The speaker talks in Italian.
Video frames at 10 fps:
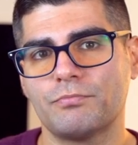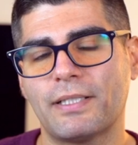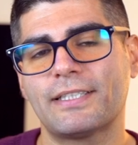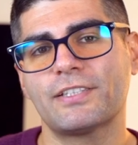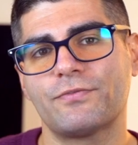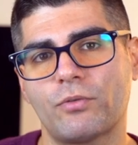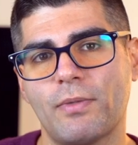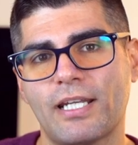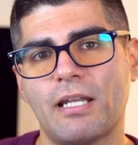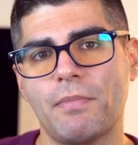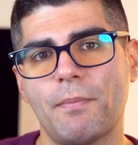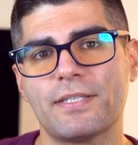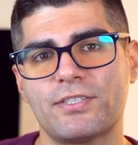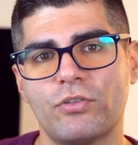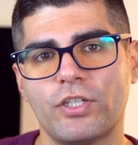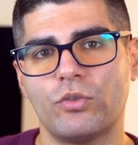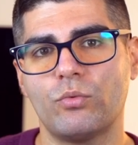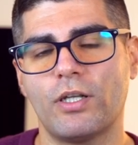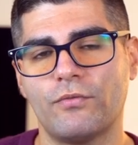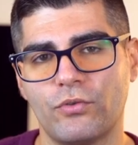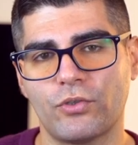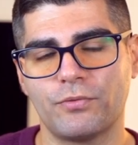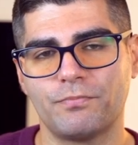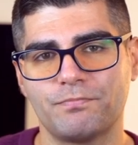per trasformare la mia passione in un lavoro.